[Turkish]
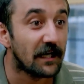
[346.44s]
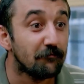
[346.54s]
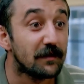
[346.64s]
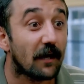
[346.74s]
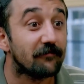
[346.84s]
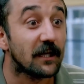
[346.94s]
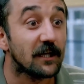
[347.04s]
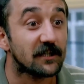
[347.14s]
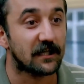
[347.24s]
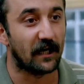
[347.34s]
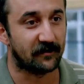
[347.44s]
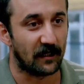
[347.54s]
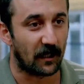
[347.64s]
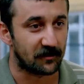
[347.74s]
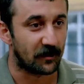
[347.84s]
ailenin bir haftalık gıda
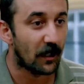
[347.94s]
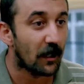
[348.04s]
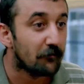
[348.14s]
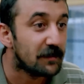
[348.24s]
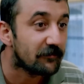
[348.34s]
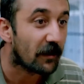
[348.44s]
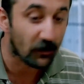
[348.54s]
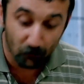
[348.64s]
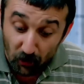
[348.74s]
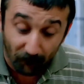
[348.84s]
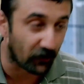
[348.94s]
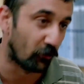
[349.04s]
ihtiyacı. Bizi var ya üç